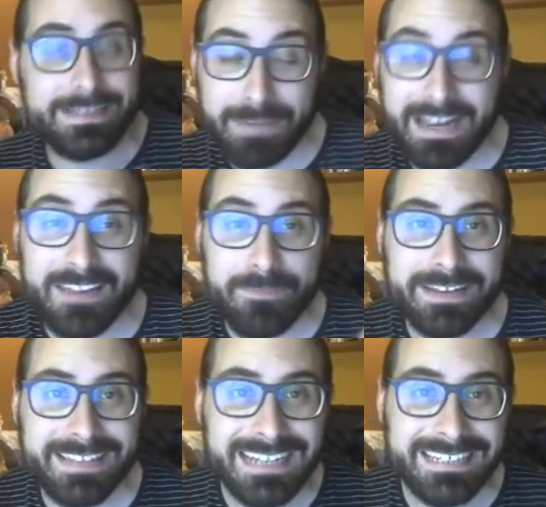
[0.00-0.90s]
para
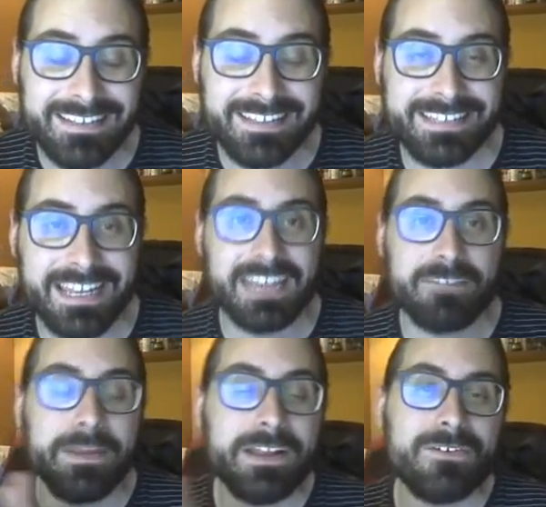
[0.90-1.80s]
despertar así de estrellas,
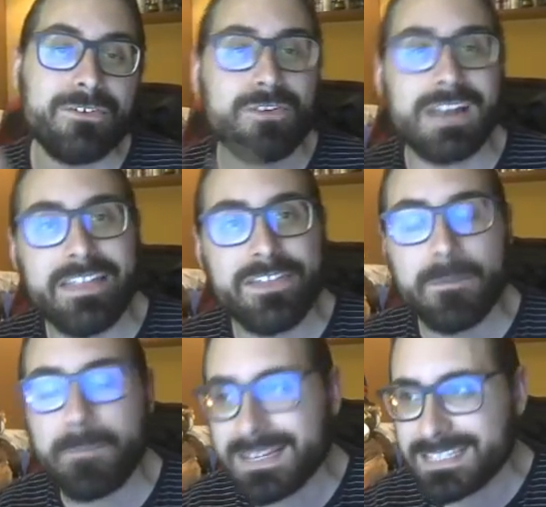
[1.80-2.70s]
pero con
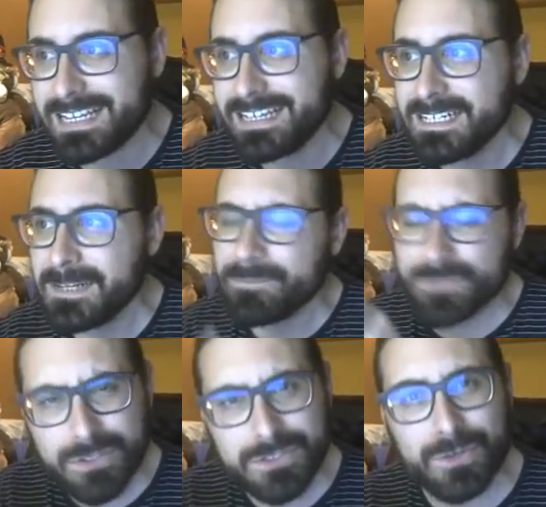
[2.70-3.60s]
Gladio pasa
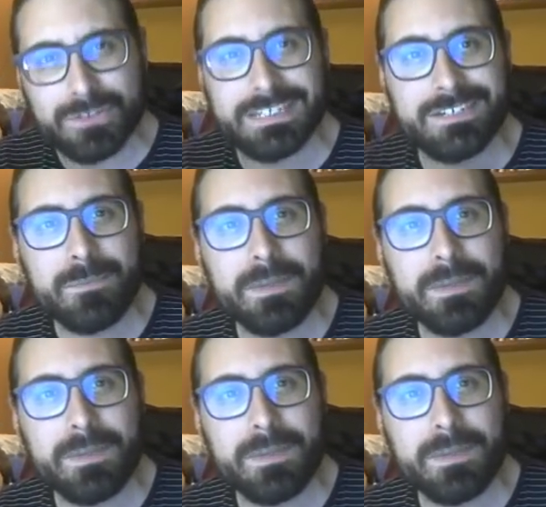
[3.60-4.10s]
dos cosas, ¿no?